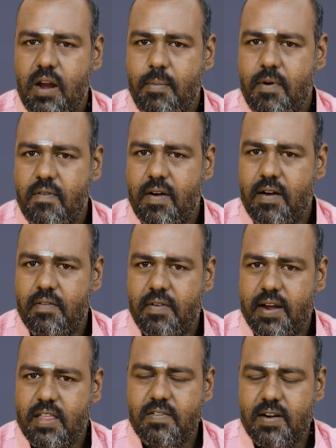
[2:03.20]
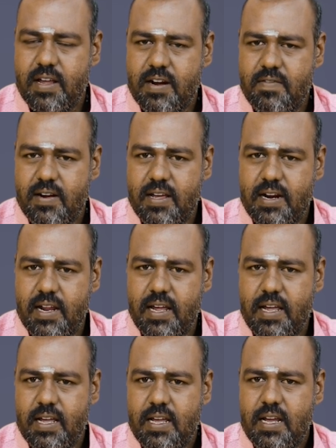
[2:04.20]
நம்ம வ வயது வளர வளர
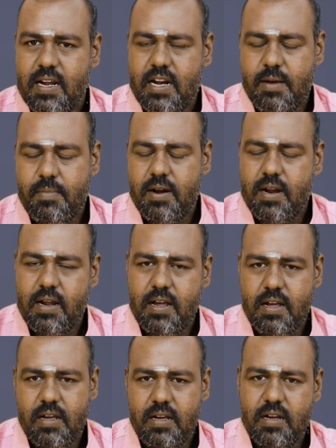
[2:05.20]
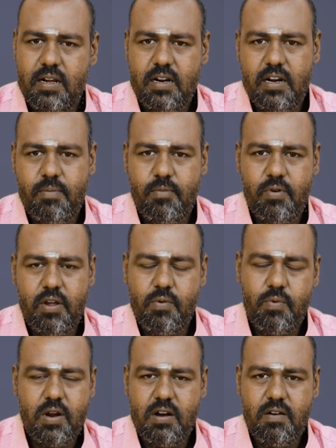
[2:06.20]
நம்ம நம்மளுடைய
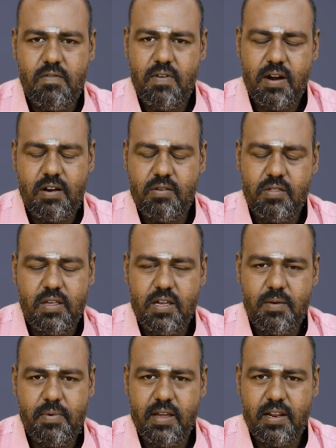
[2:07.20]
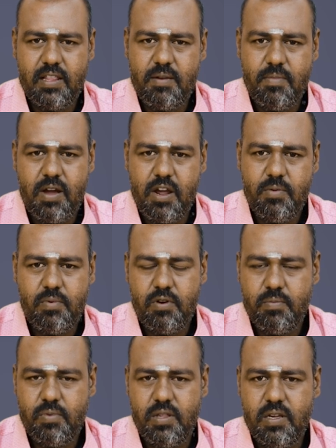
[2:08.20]
உடல் வளருது அப்படிங்கிறத நம்ம ஆய்வு
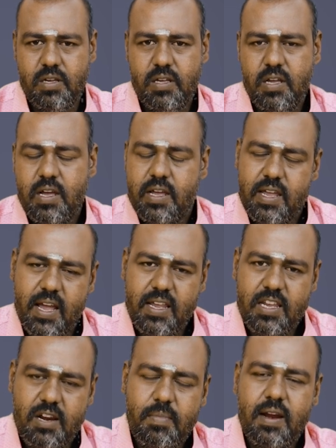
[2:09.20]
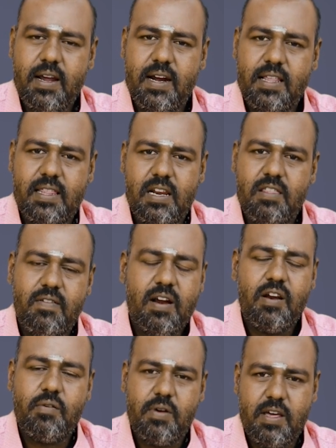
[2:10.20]
பண்ணும்போது ஏன் ஜென்ம லக்னத்திலேருந்து
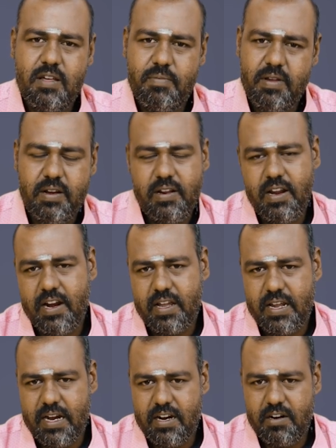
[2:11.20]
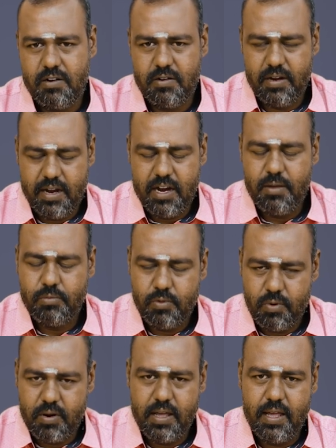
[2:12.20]
வளரக்கூடாது அப்படின்னு எனக்கு என் எண்ணம்
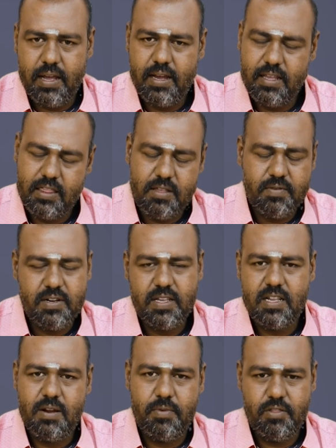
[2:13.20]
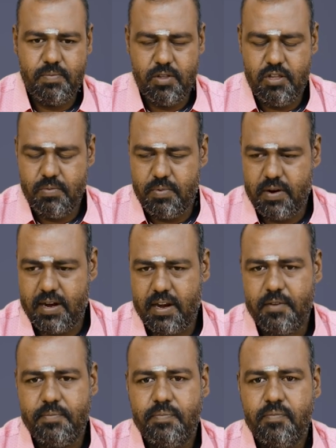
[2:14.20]
தோண இந்த விஷயத்தை நான் வந்து பதிவு பண்ணுறேன்